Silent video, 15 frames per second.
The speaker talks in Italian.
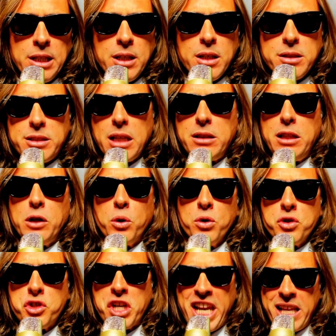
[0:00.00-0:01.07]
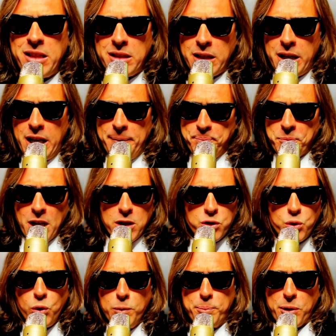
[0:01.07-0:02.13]
Se ti concentri
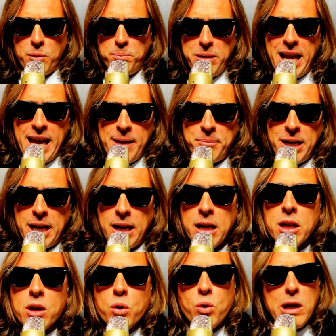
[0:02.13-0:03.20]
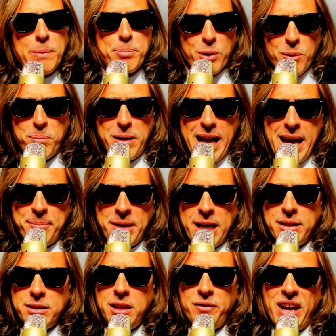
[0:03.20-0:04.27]
sul problema, quel
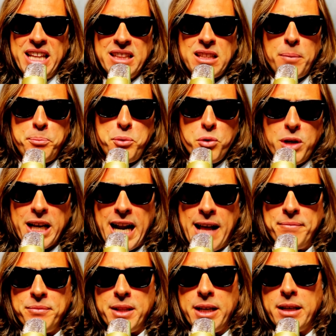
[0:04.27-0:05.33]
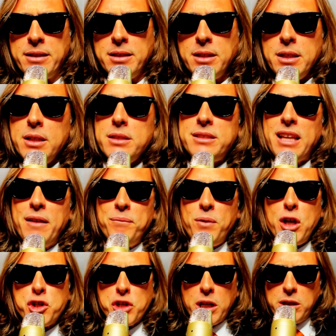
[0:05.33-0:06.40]
problema diventa più grande. Se
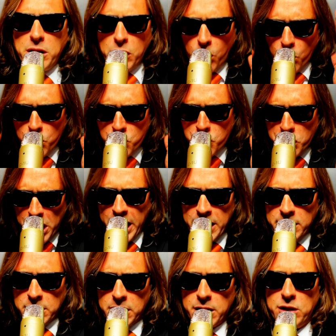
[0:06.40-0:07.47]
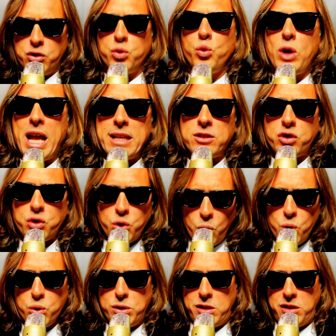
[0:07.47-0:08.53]
invece ti concentri sulla
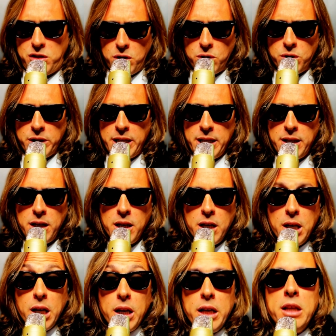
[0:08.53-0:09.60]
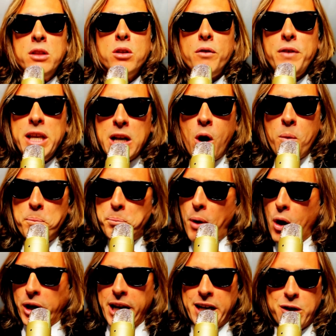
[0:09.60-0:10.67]
soluzione, indovina un
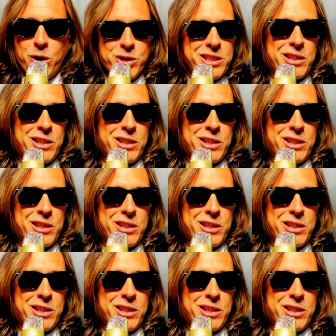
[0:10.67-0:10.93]
po' che cosa